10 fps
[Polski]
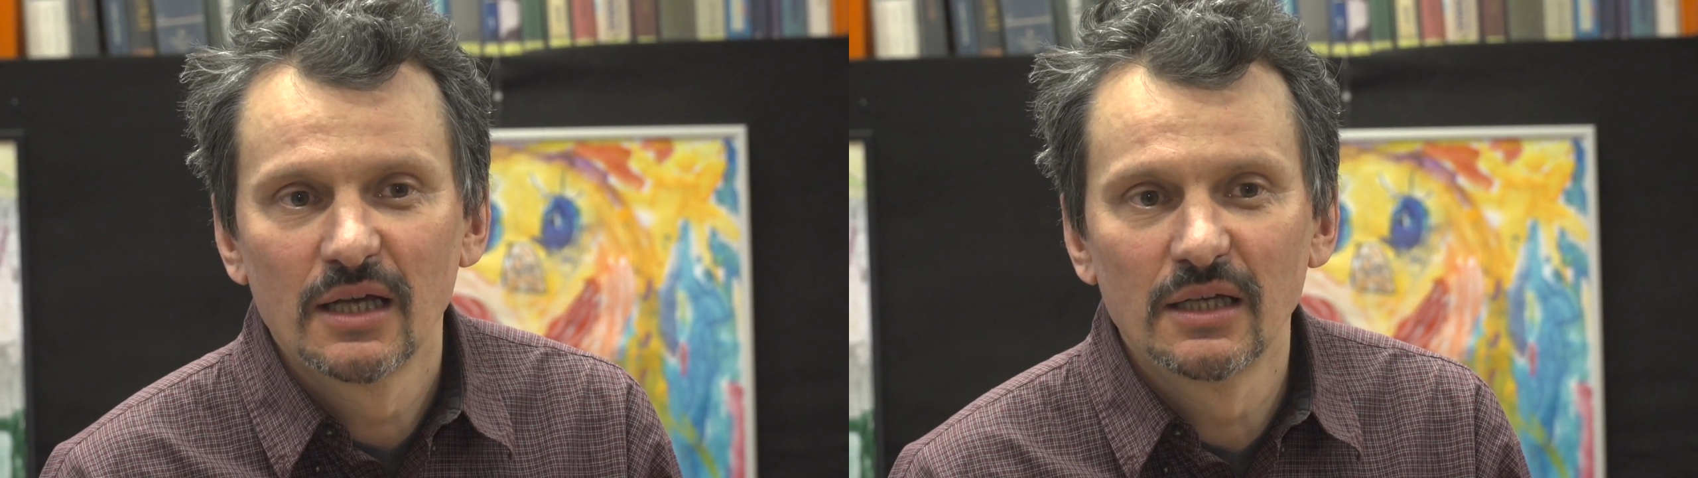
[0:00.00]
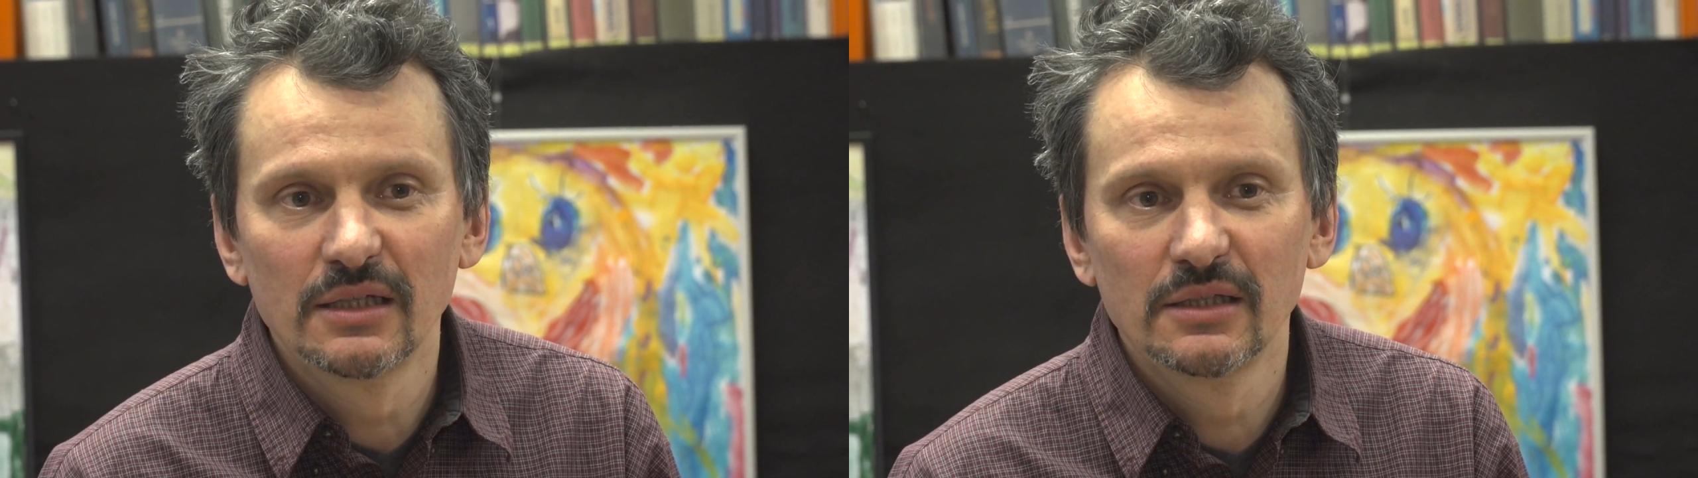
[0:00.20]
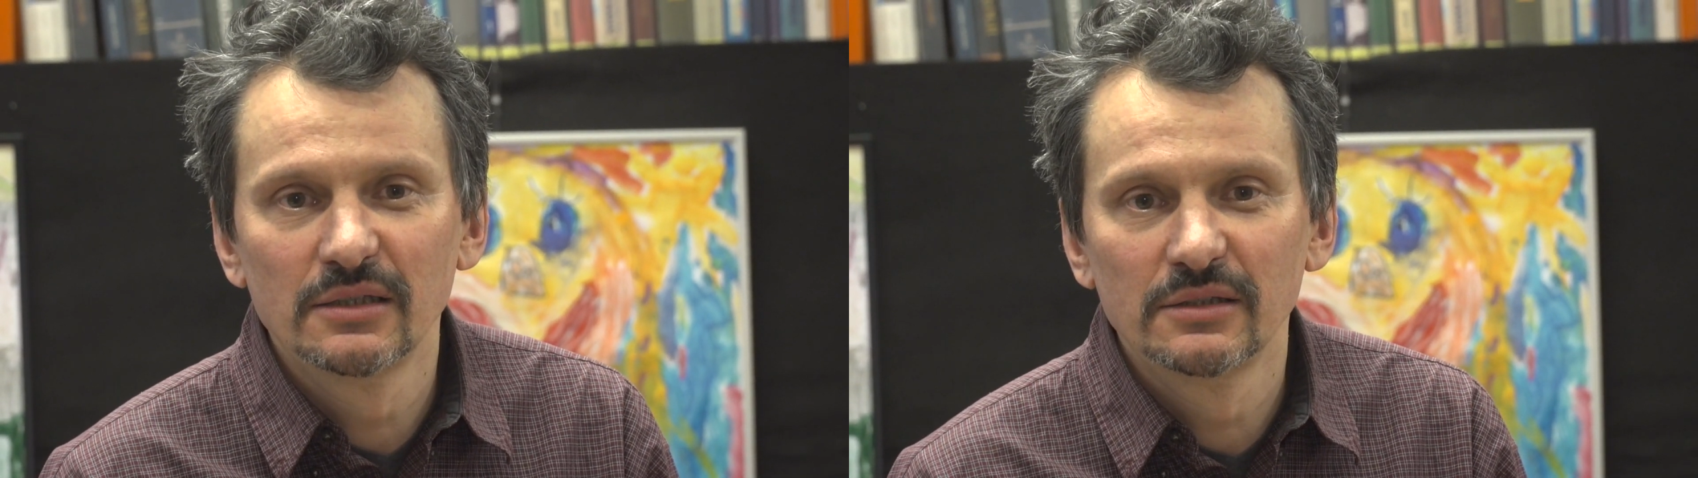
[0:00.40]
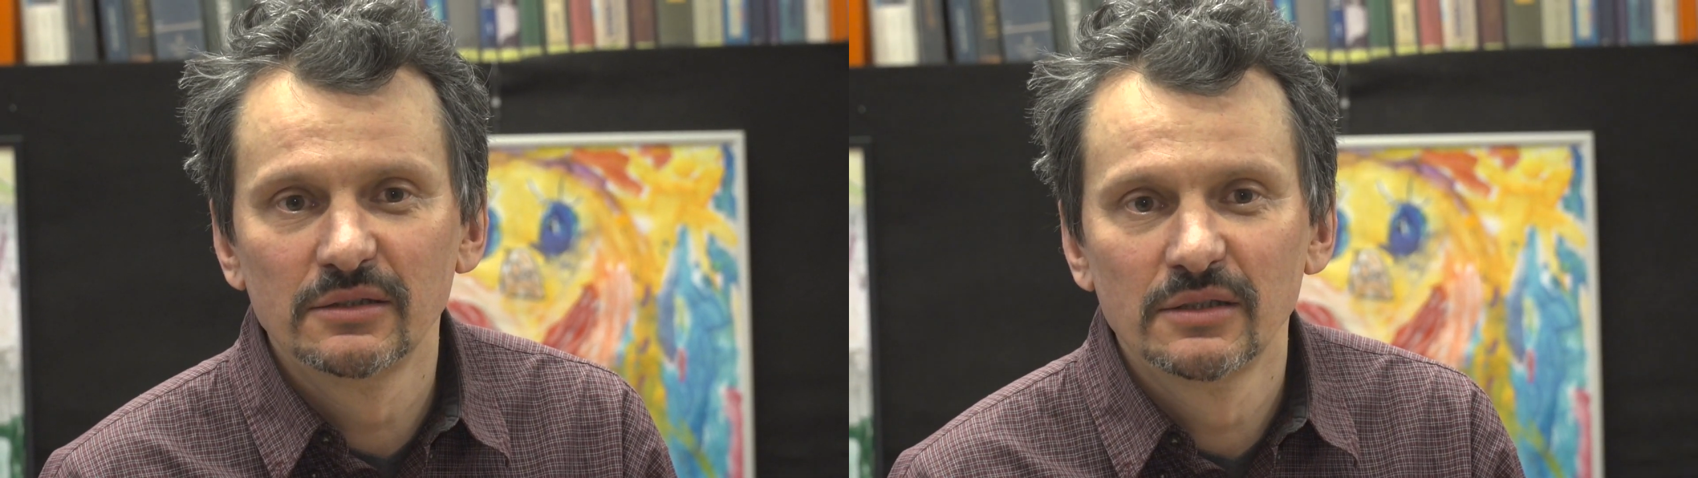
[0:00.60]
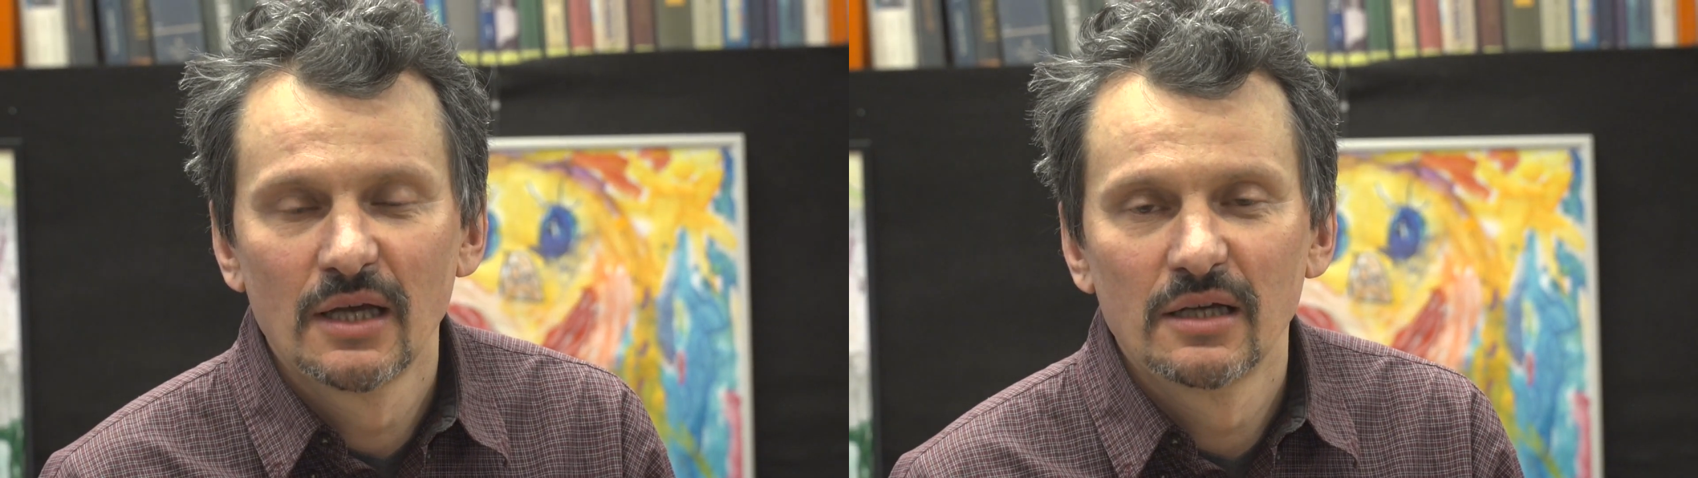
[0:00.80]
E,
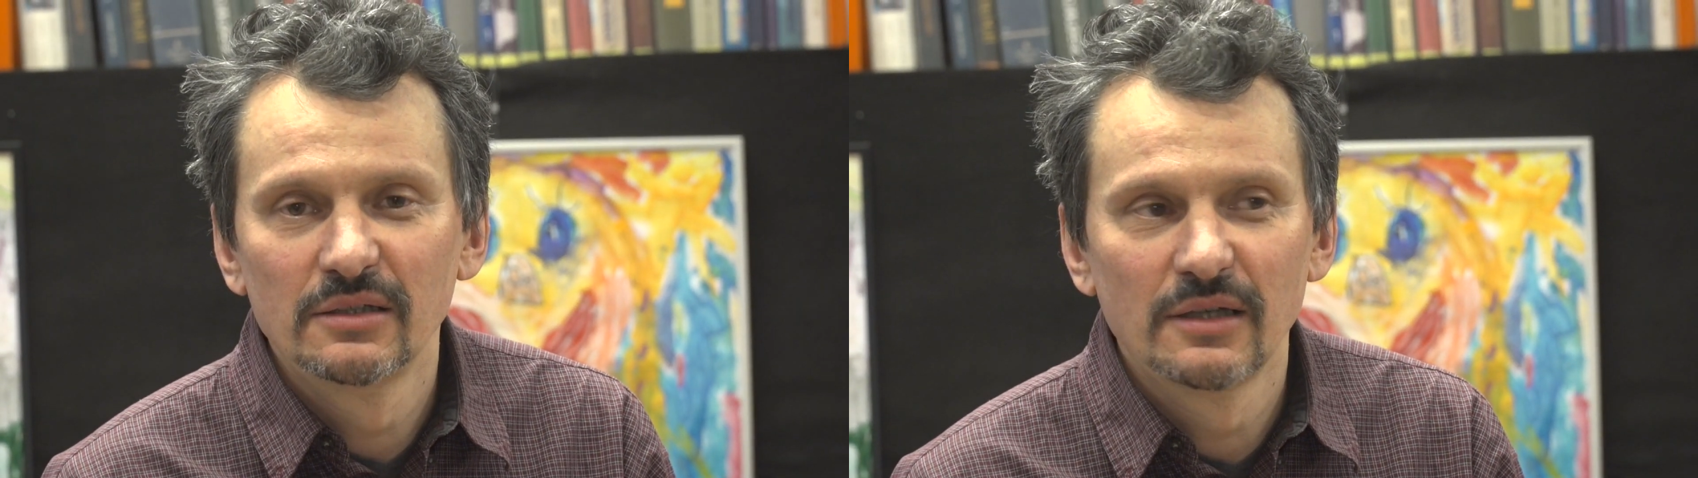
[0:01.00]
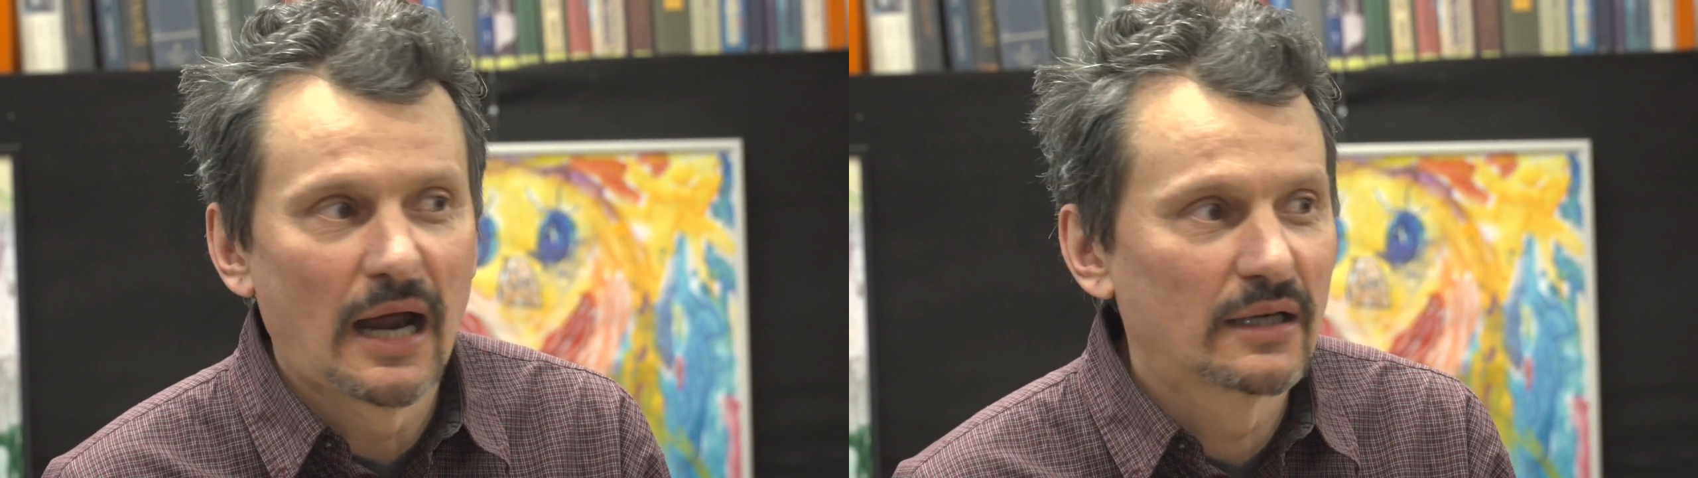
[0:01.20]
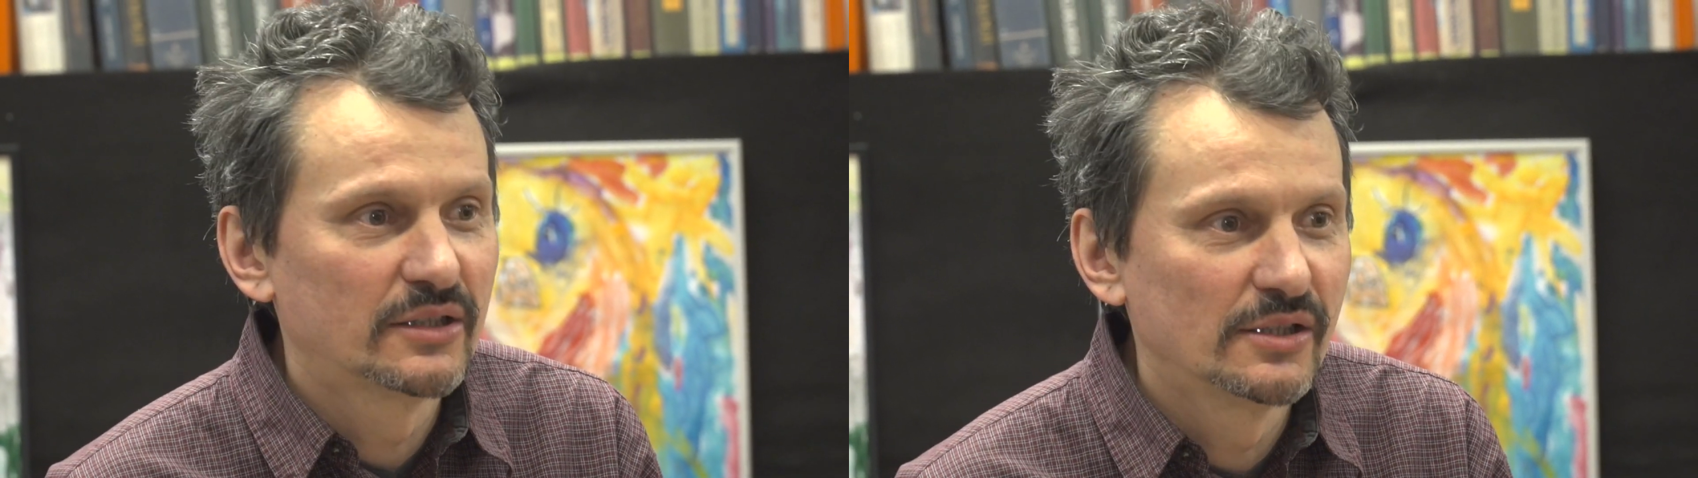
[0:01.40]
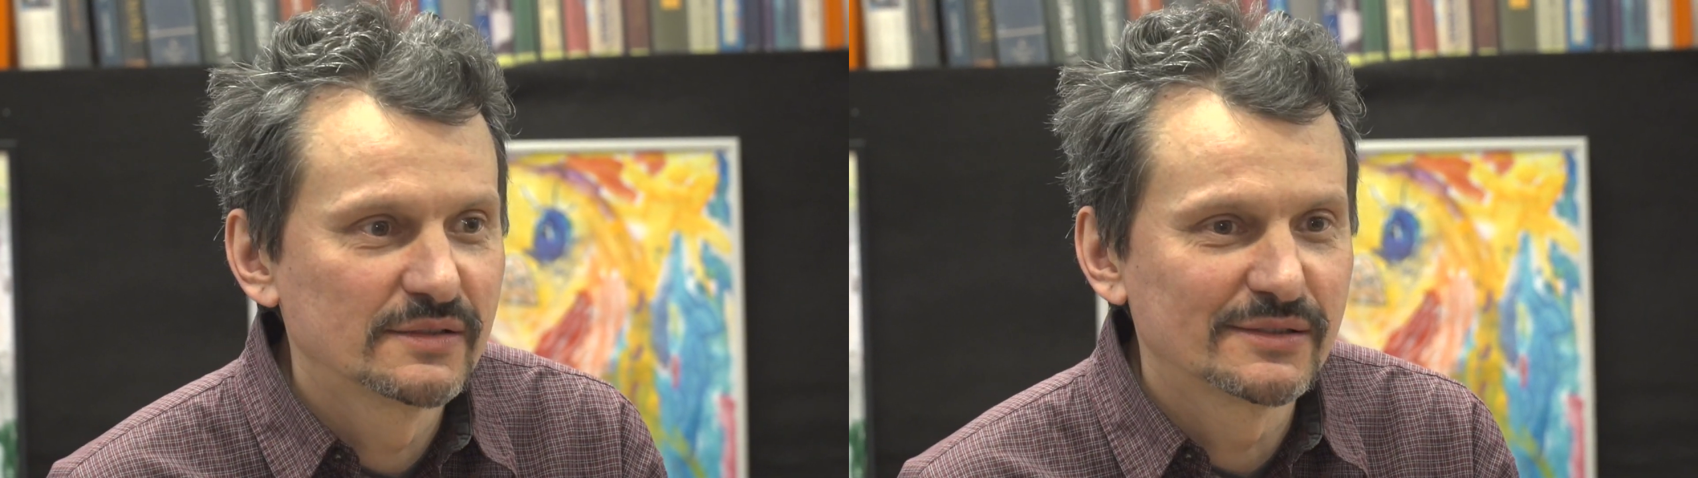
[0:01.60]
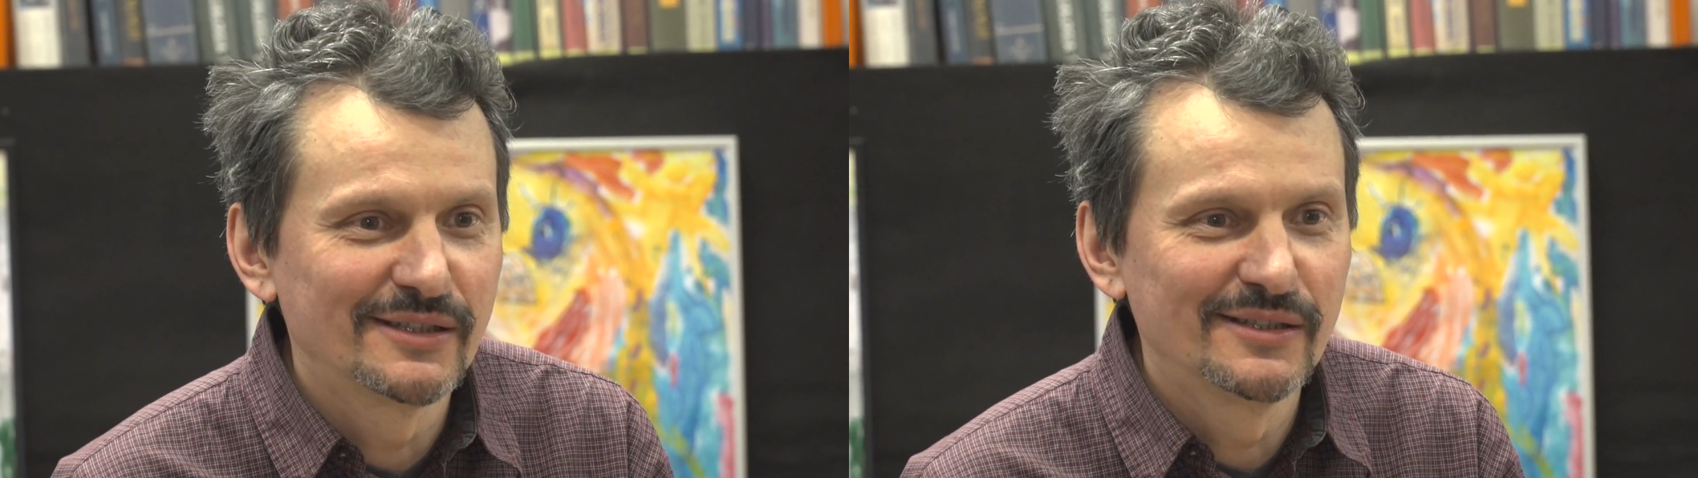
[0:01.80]
e, e,
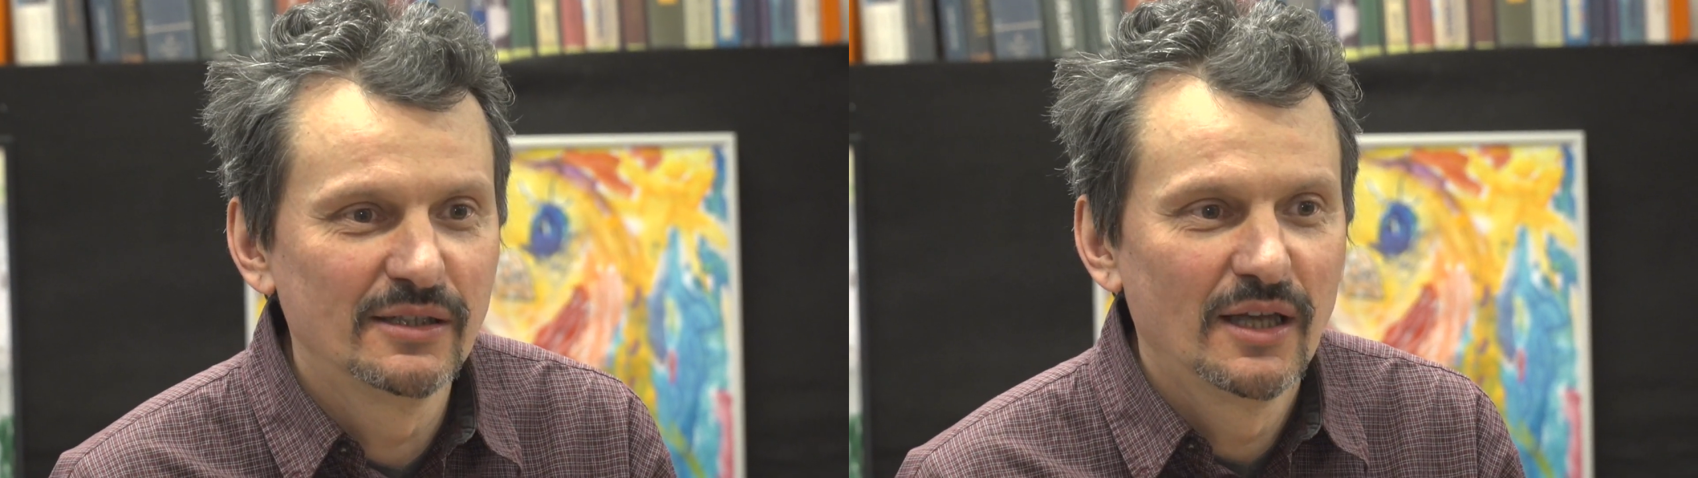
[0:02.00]
artysty,